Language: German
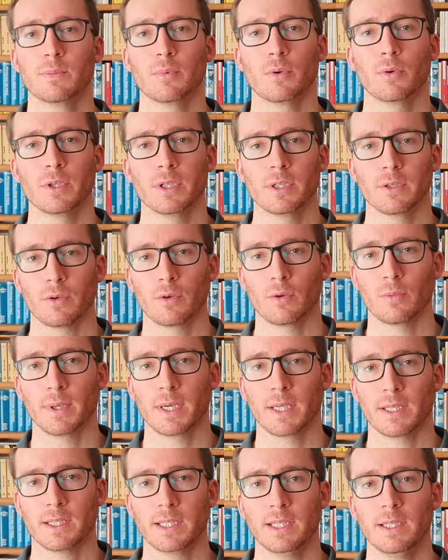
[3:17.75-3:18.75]

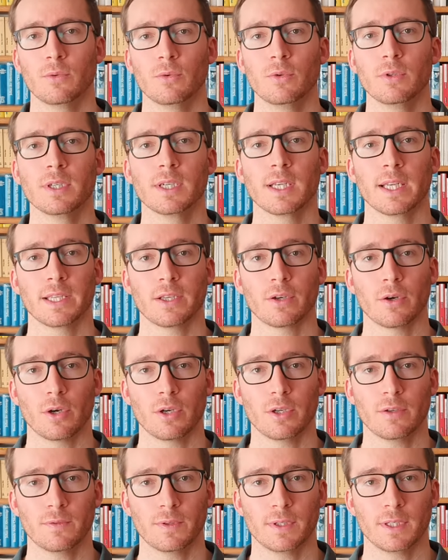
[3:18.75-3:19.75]
Polyneuropathie ungleich
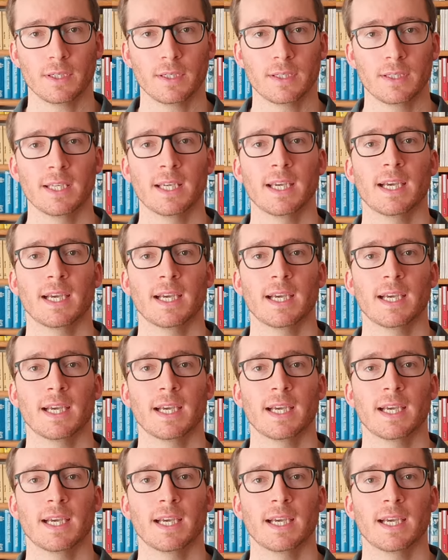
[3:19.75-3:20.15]
häufiger